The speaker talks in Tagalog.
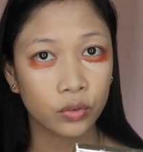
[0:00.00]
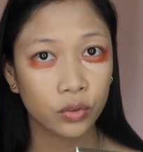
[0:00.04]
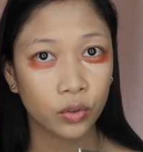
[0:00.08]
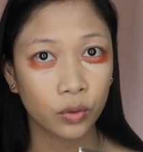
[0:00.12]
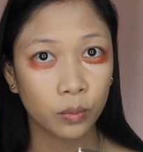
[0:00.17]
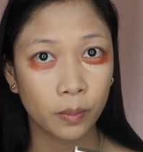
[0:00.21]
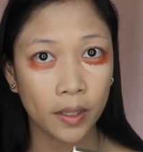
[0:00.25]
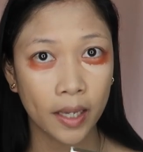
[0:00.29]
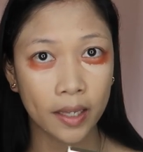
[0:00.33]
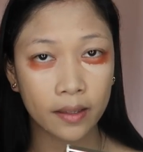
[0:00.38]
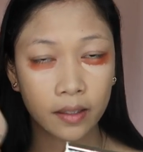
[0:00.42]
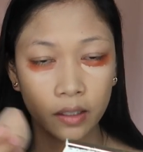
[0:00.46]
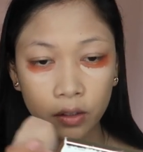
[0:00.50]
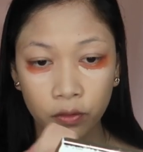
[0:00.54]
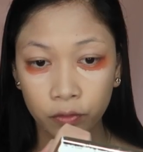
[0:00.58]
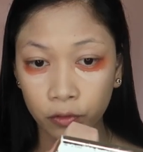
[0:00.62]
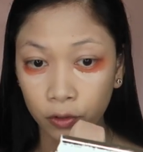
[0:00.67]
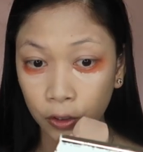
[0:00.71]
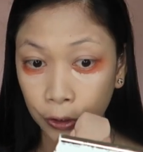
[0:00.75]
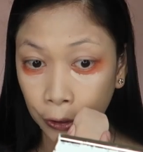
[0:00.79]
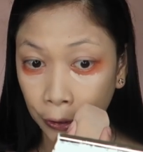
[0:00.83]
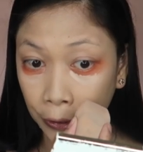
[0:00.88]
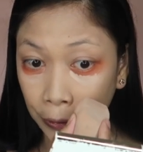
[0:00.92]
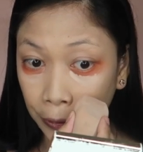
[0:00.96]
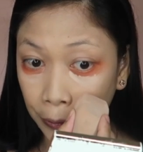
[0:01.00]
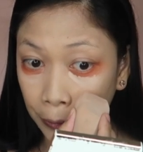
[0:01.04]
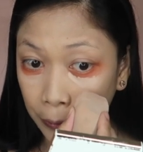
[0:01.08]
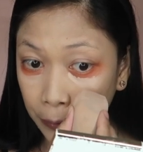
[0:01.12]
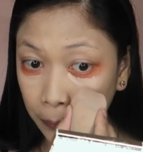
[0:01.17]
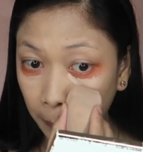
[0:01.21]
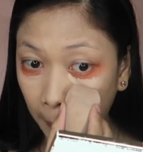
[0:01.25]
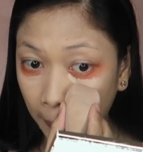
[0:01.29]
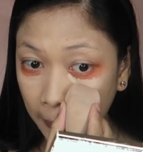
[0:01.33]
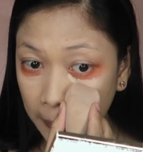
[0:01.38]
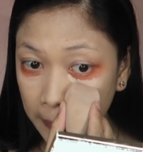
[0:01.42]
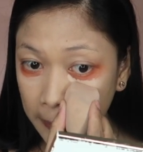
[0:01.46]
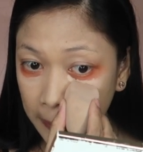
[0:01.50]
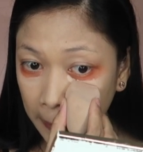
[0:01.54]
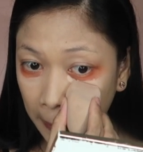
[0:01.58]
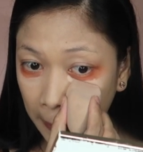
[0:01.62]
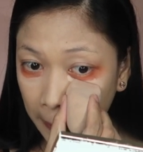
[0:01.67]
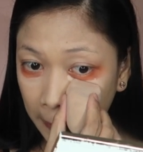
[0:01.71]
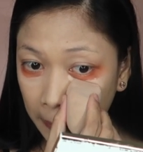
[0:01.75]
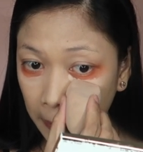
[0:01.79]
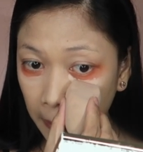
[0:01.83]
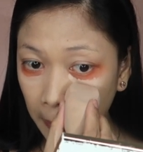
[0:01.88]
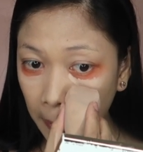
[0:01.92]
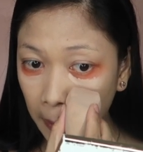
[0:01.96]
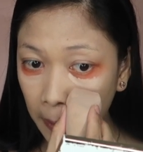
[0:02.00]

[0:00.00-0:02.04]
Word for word: to blend it further to my skin.